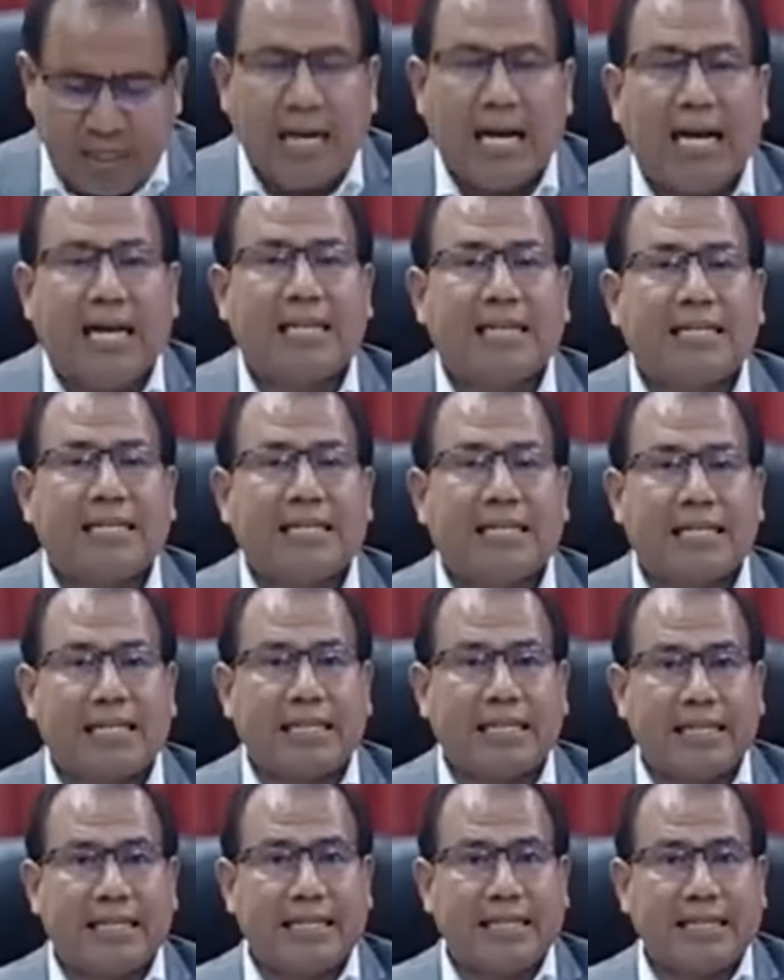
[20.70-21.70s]
Hay
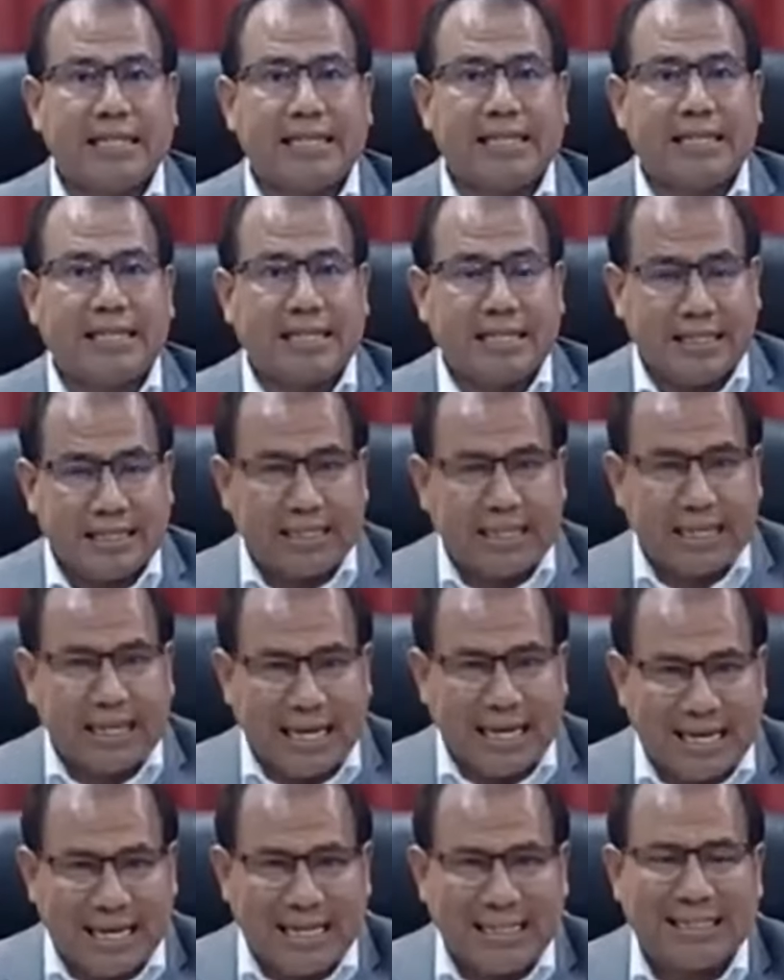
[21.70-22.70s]
que
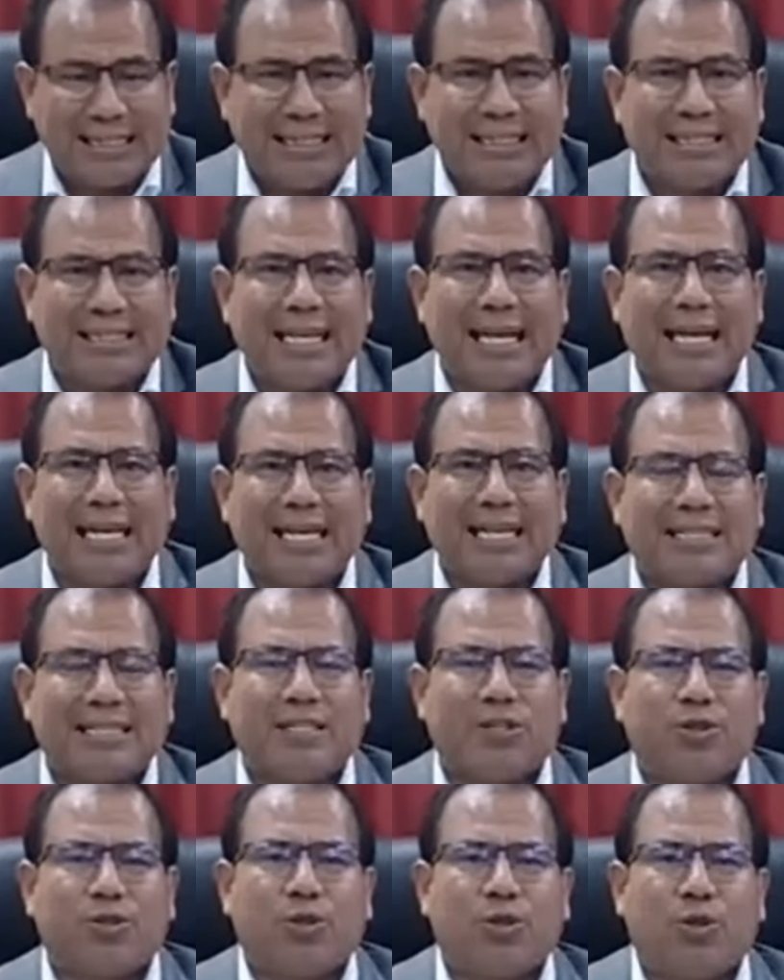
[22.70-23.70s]
garantizarles
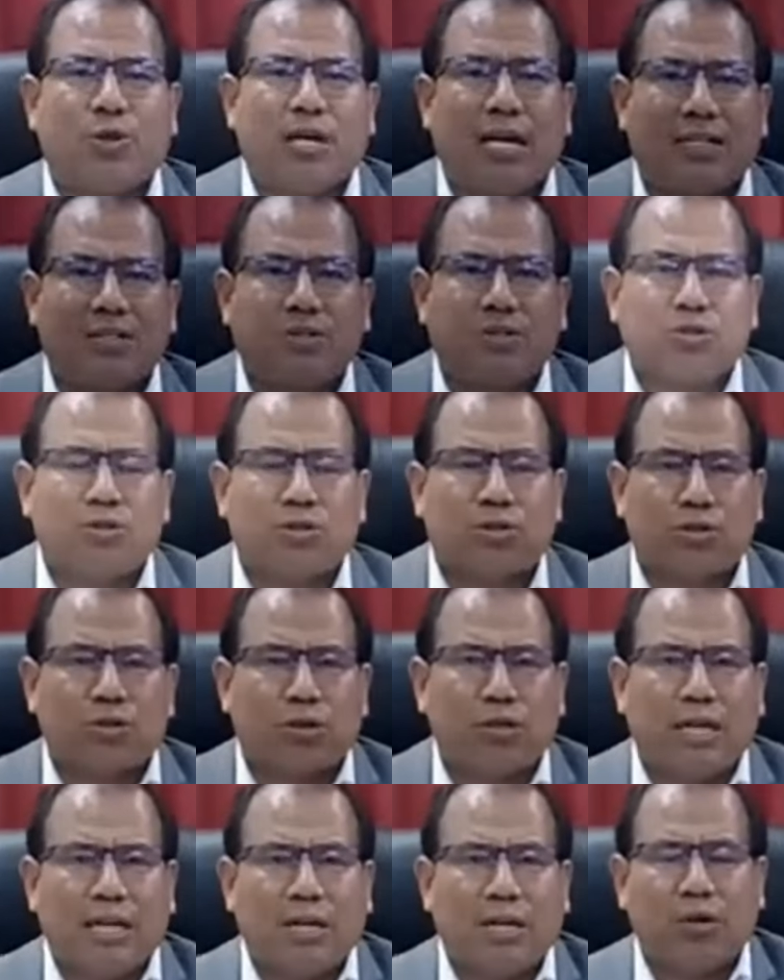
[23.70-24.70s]
en todo caso
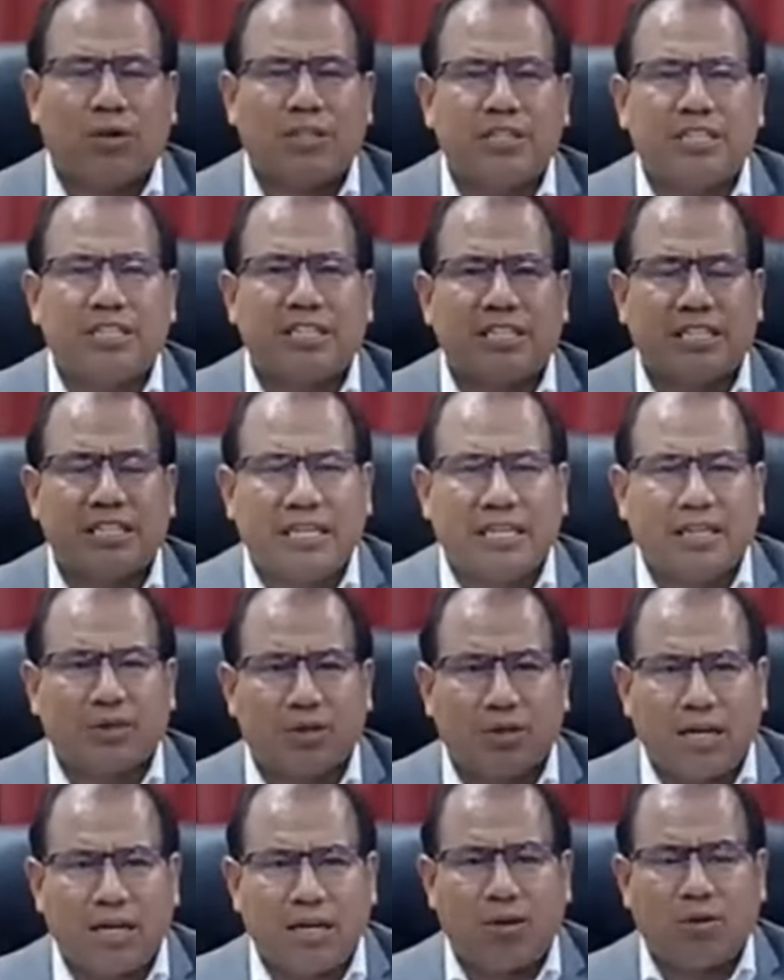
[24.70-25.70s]
toda la logística,
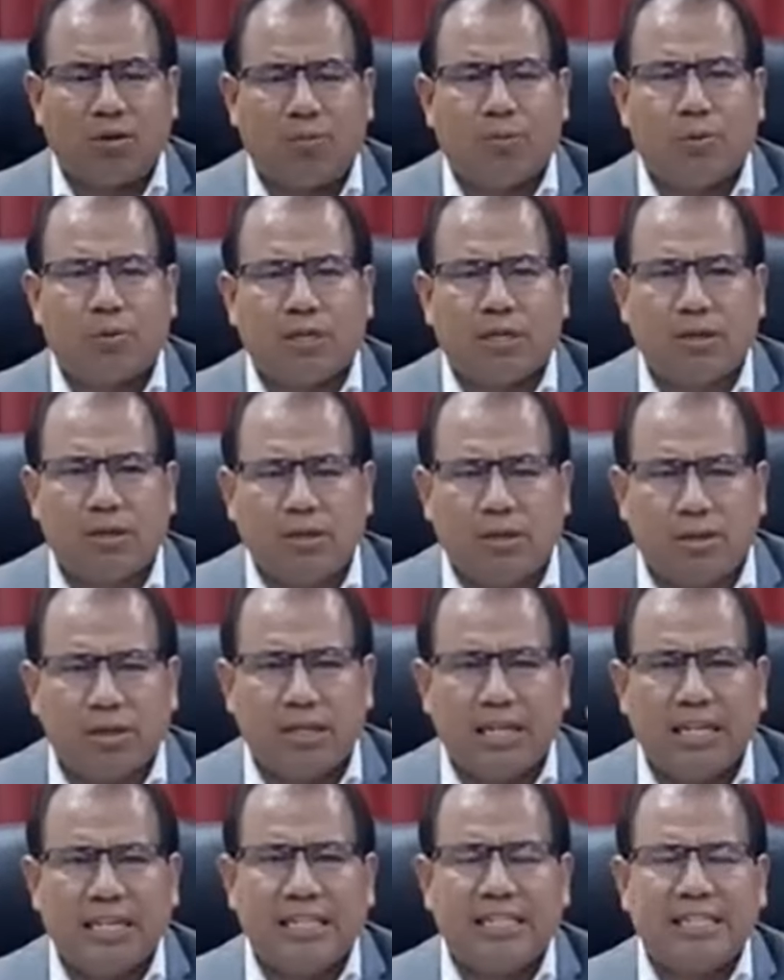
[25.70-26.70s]
todas las
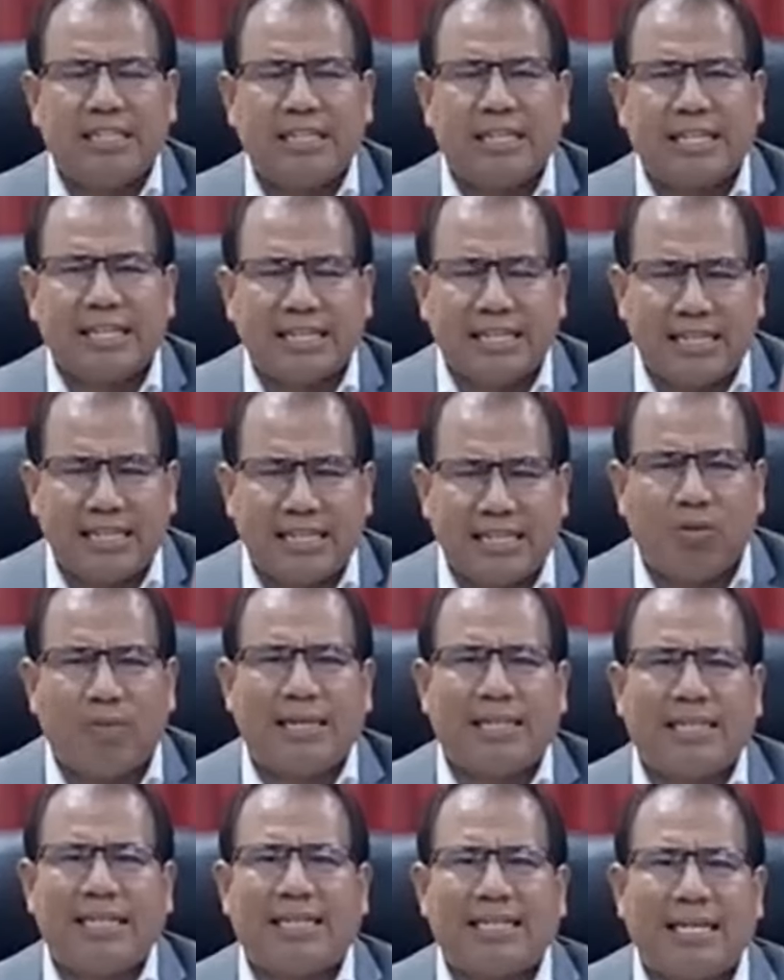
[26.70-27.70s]
computadoras, el internet, los
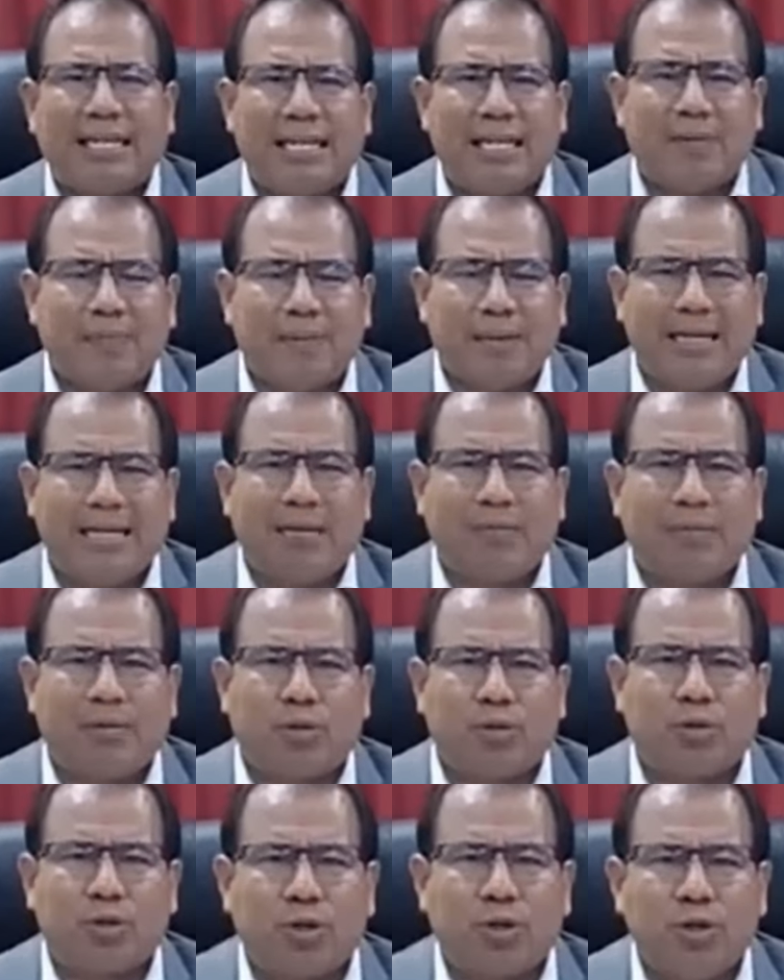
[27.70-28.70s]
materiales para que el
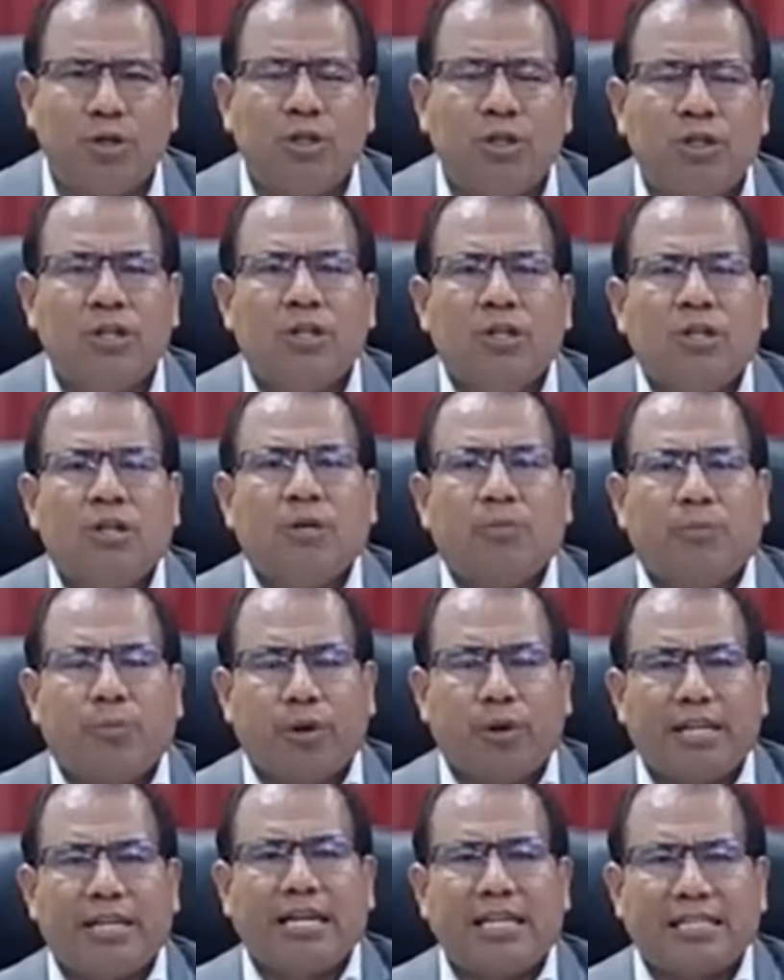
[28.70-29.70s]
profesor
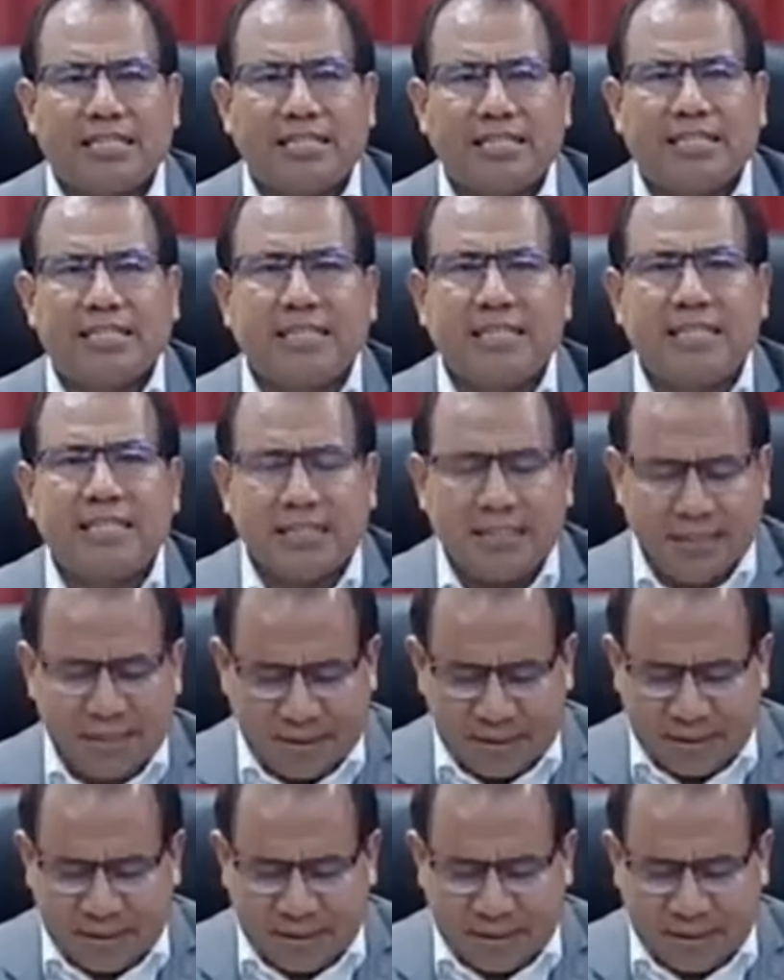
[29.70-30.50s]
pueda asistir